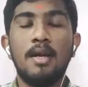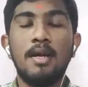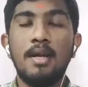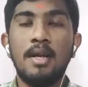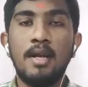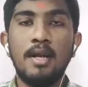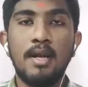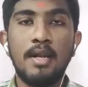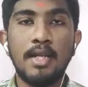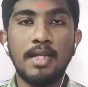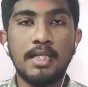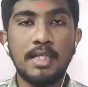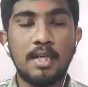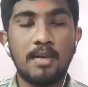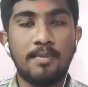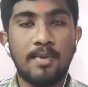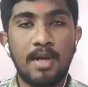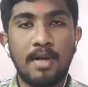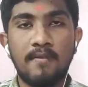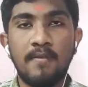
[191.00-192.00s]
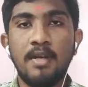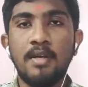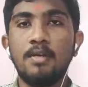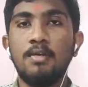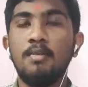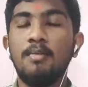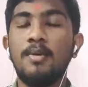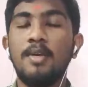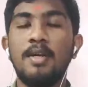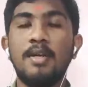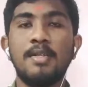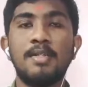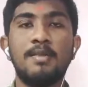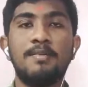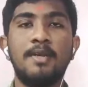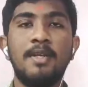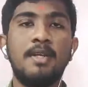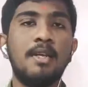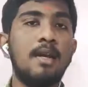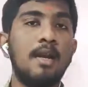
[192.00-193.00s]
ஆண்டாள் நாச்சியார் பாவை நோன்பு இருக்கிற
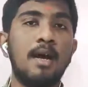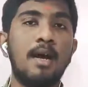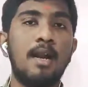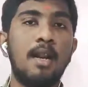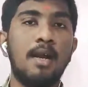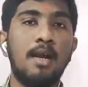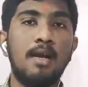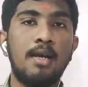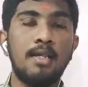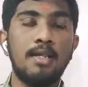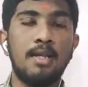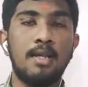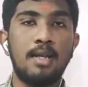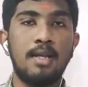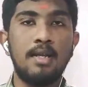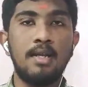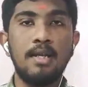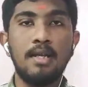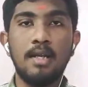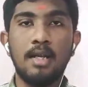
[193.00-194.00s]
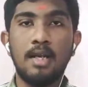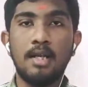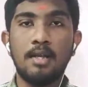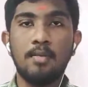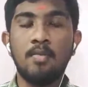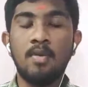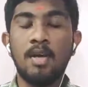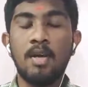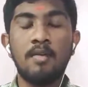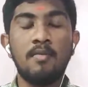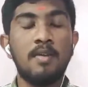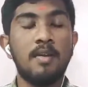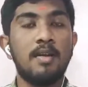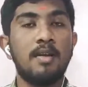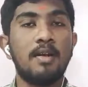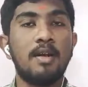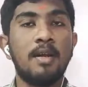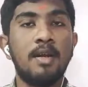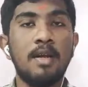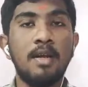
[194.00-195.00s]
சமயத்தில் காலங்காத்தால் நீராட்டம்
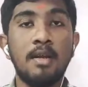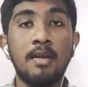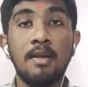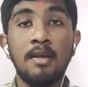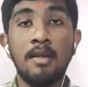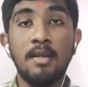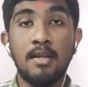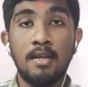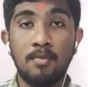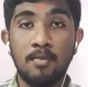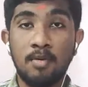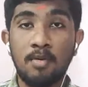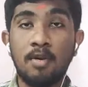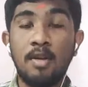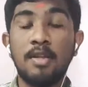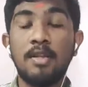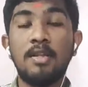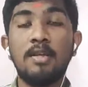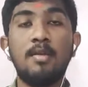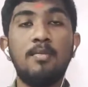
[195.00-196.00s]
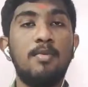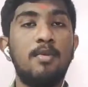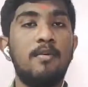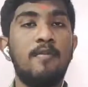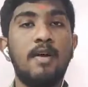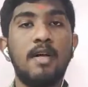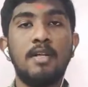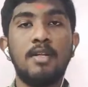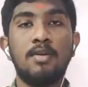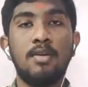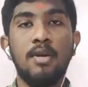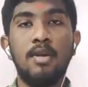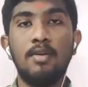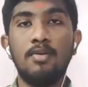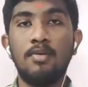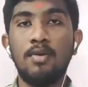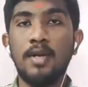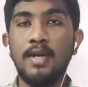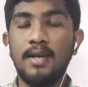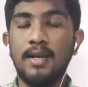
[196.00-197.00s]
காணுவதற்காக திருமுக்குளத்துக்கு போவா தன்னுடைய
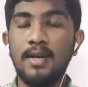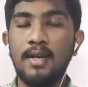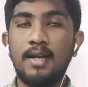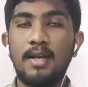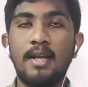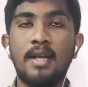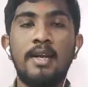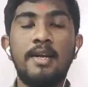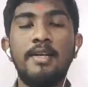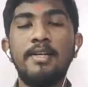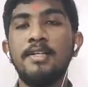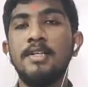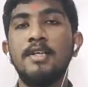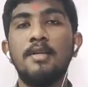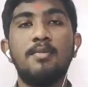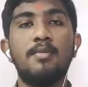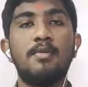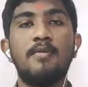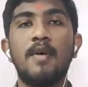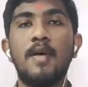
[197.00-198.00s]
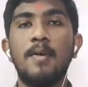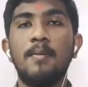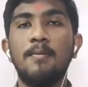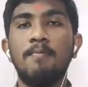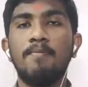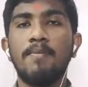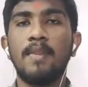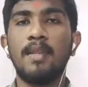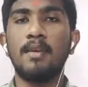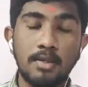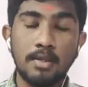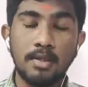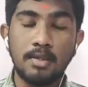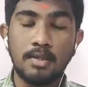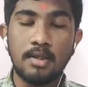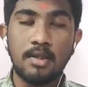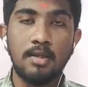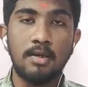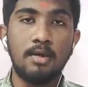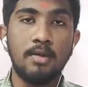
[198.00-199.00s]
தோழிகள் எல்லாம் அழைச்சிட்டு போவா
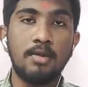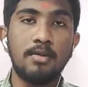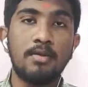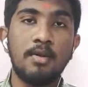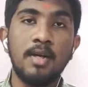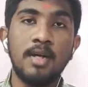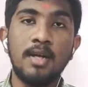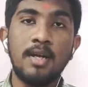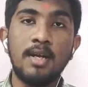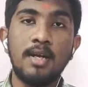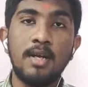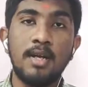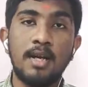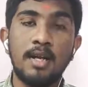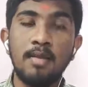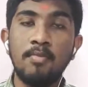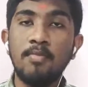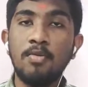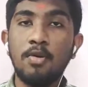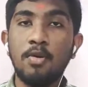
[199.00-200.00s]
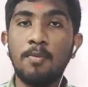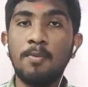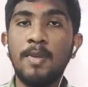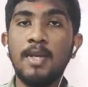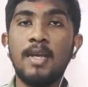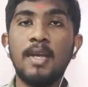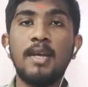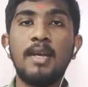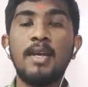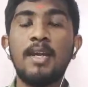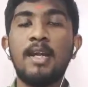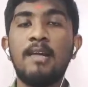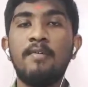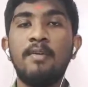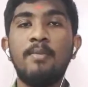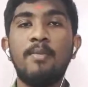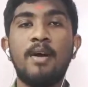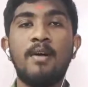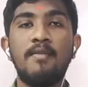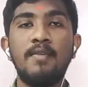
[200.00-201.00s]
தன்னுடைய தோழிகள் எல்லாரையும்
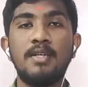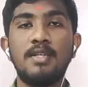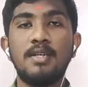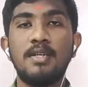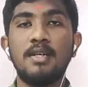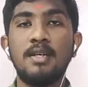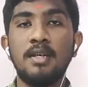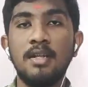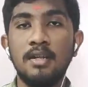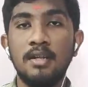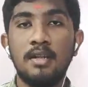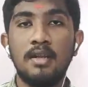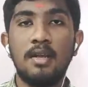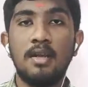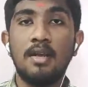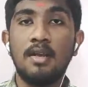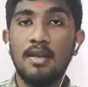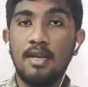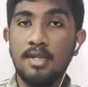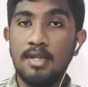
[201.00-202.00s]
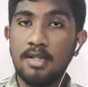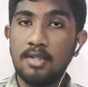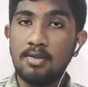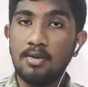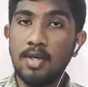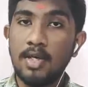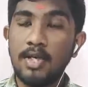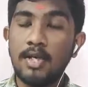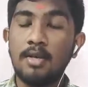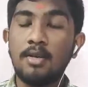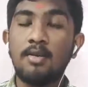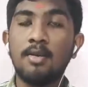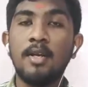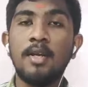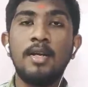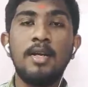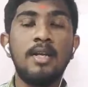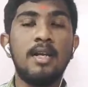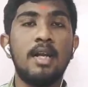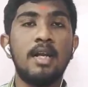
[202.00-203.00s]
கோபிக்கைகளாகவே பாவிச்சுண்டு அந்த தோழிகளோட
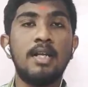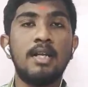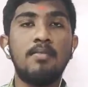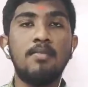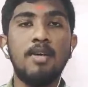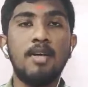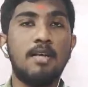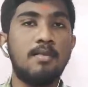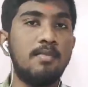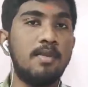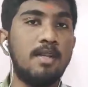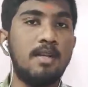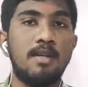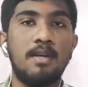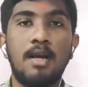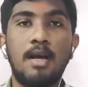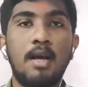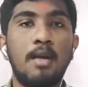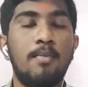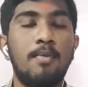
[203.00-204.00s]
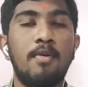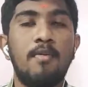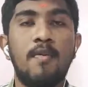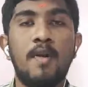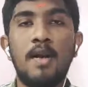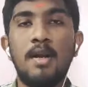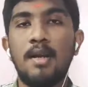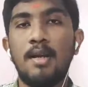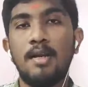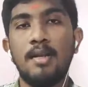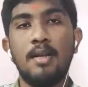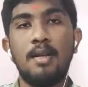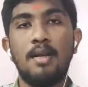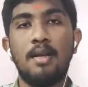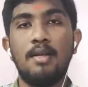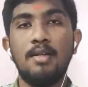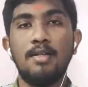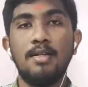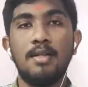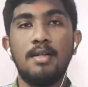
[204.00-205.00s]
நீராட்டம் காண்பதற்காக போவாள் ஆண்டாள்
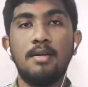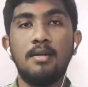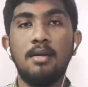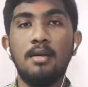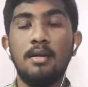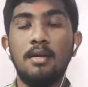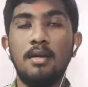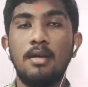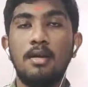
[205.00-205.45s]
நாச்சியார்